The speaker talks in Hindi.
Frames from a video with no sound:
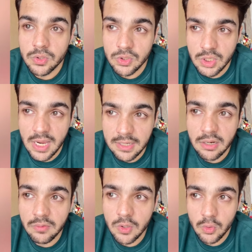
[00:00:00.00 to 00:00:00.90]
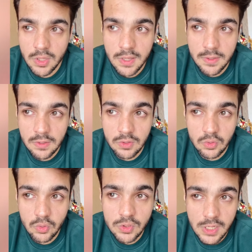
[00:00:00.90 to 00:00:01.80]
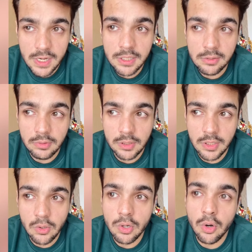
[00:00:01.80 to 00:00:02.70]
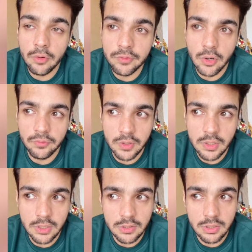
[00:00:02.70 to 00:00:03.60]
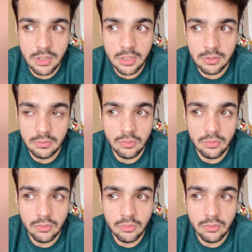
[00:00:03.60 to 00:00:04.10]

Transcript: चाय लवर होता है अगर उसको चाय नहीं मिलती है कोई कॉफ़ी ऑफर कर देता है